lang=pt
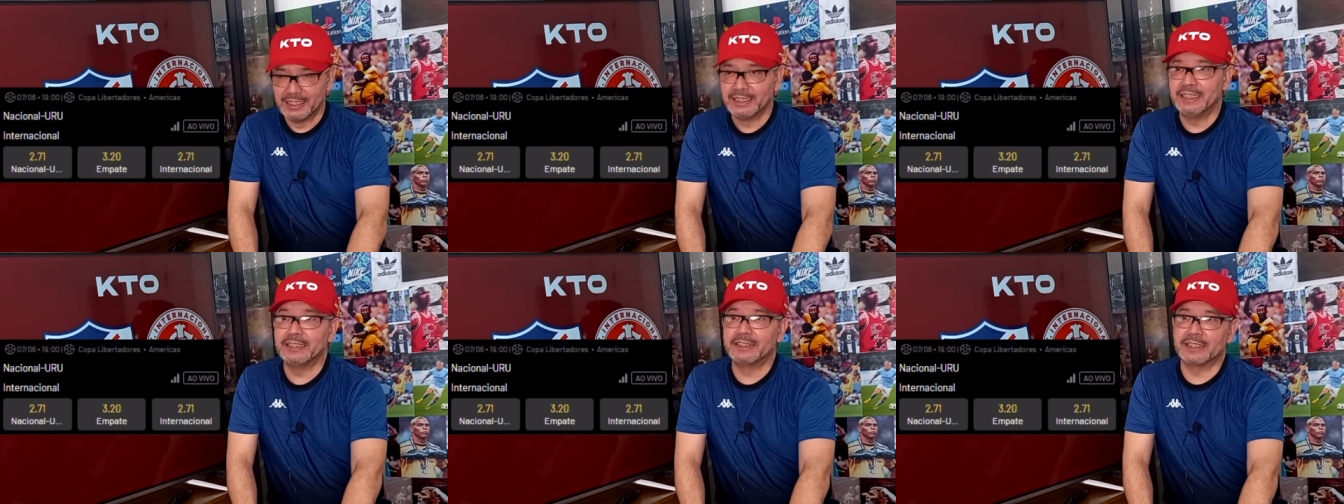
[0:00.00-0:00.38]

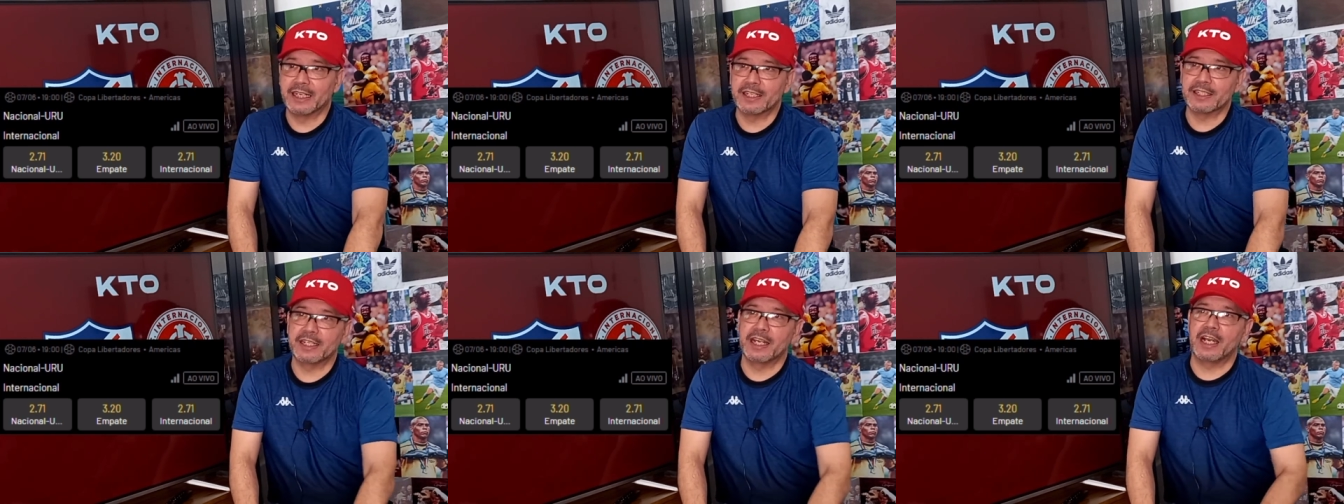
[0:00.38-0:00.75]
e R$
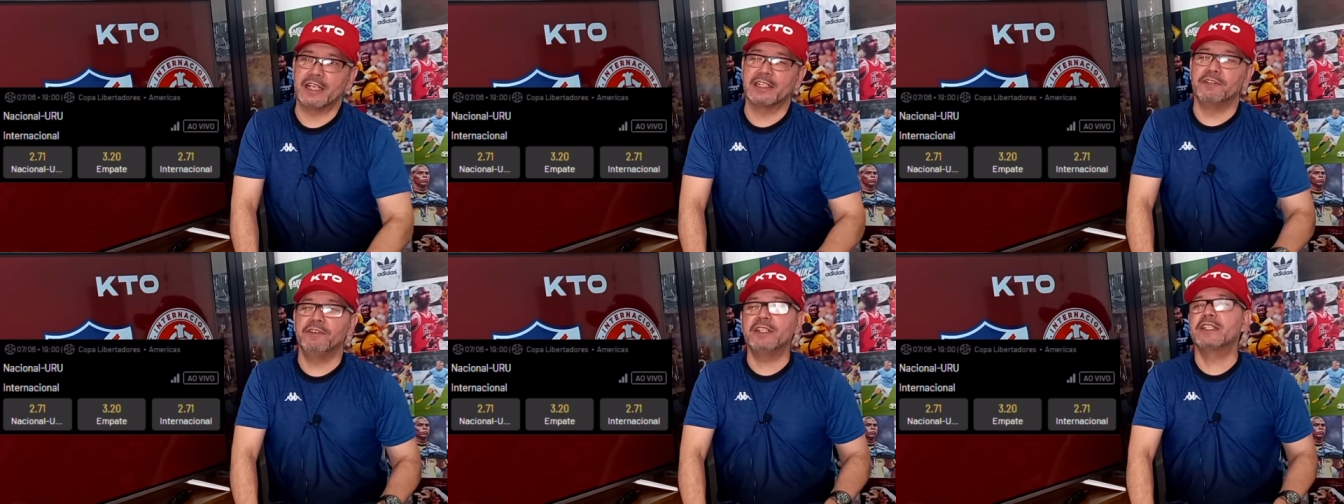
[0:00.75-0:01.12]

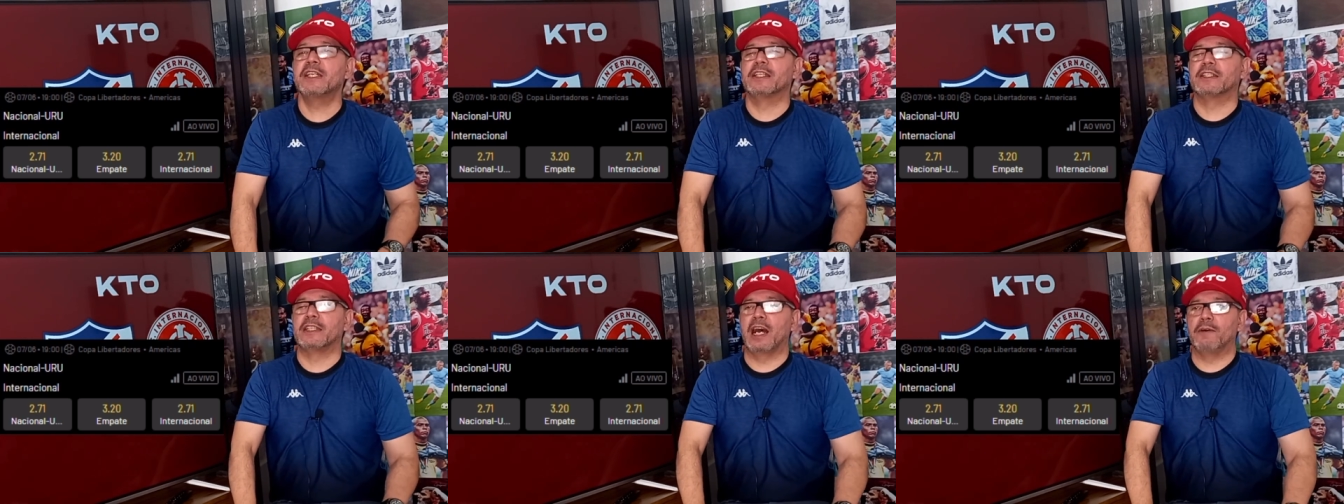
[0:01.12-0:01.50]

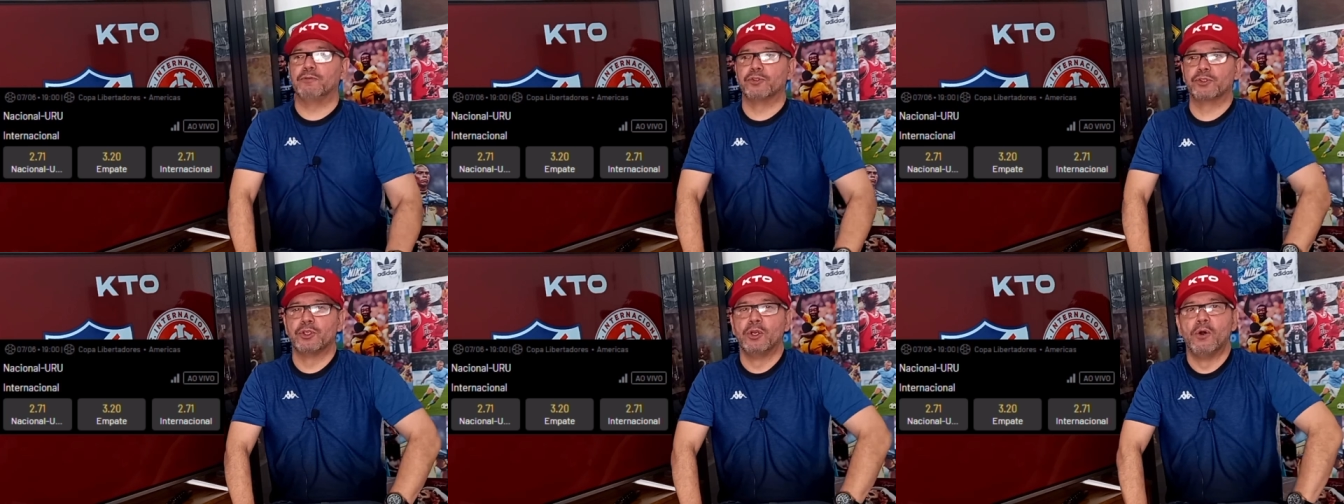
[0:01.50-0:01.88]

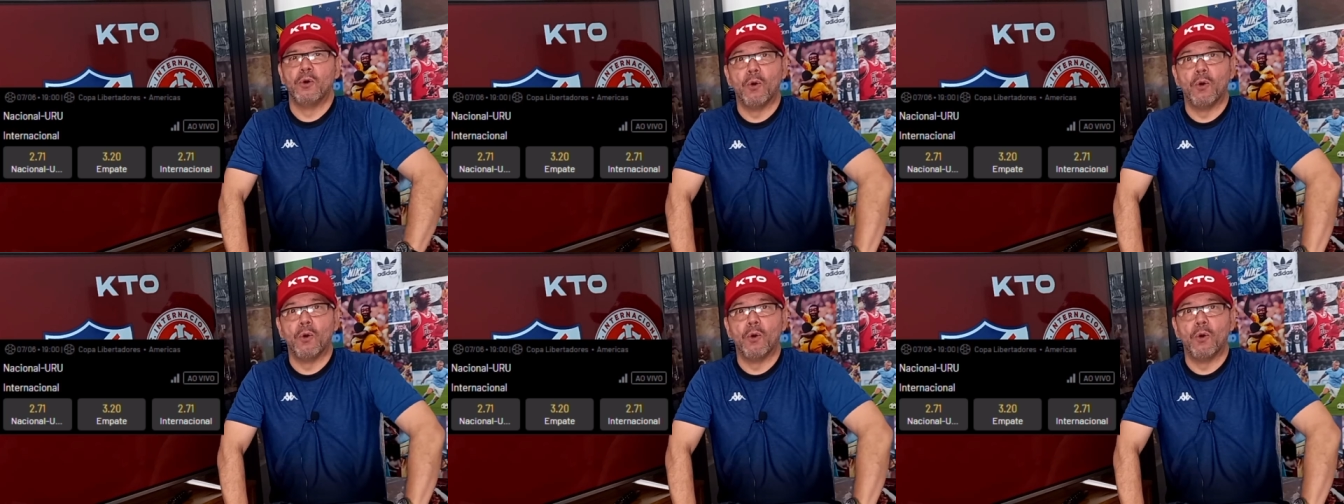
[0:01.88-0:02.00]
3,20